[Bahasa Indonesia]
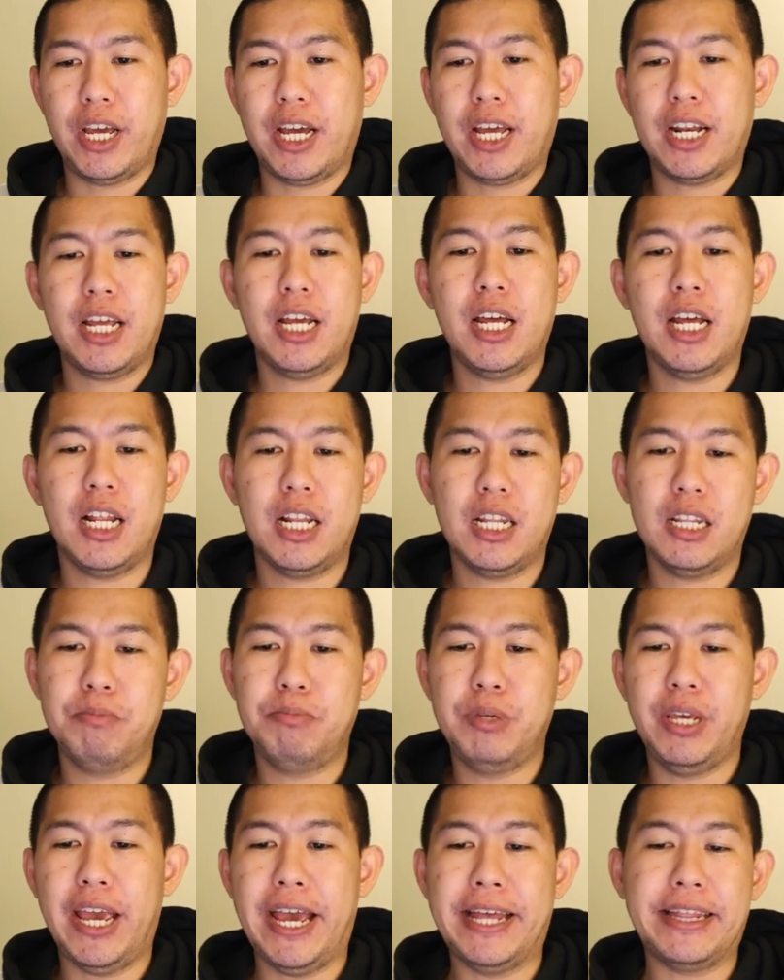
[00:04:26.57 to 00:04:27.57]
karena
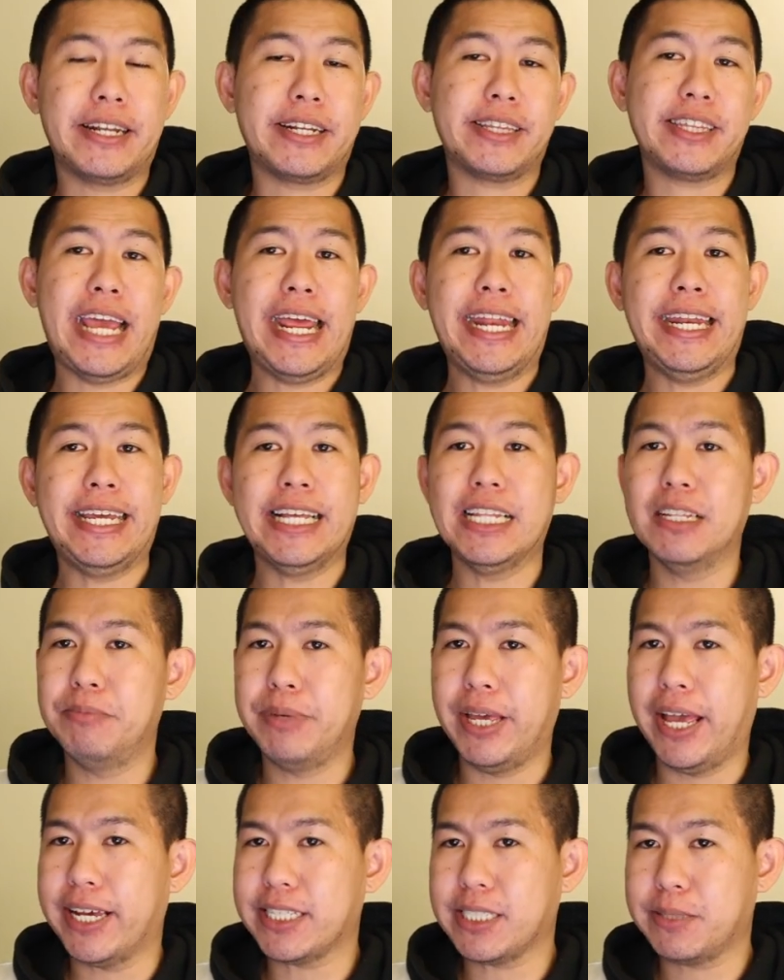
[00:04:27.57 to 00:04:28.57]
lebih entertaining,
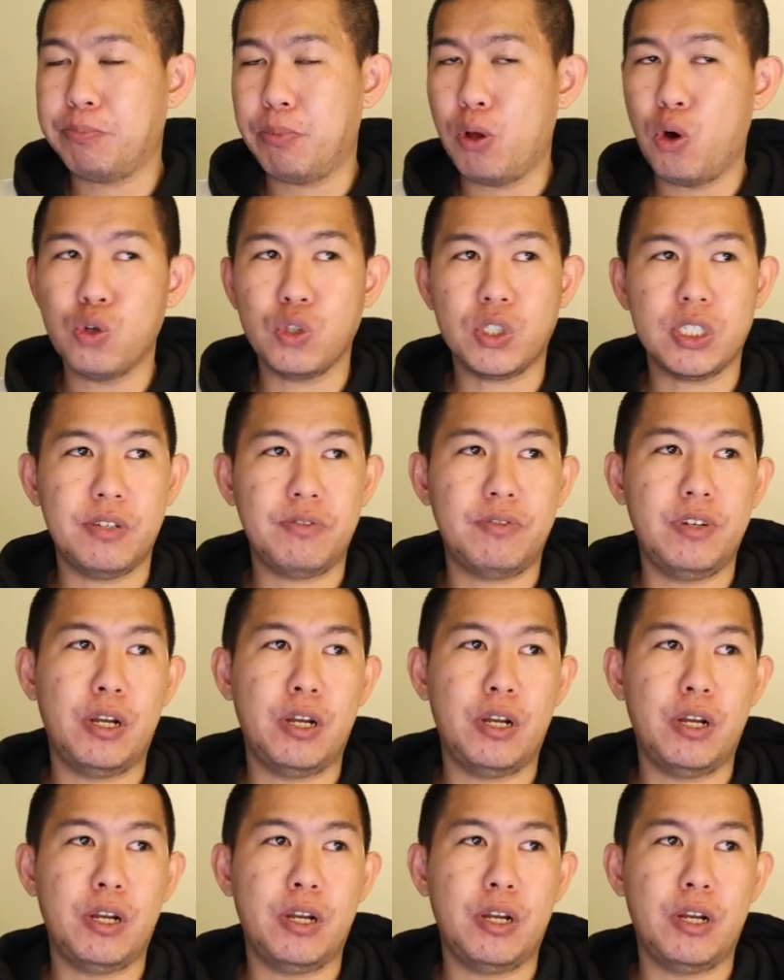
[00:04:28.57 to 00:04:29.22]
lebih eksplosif,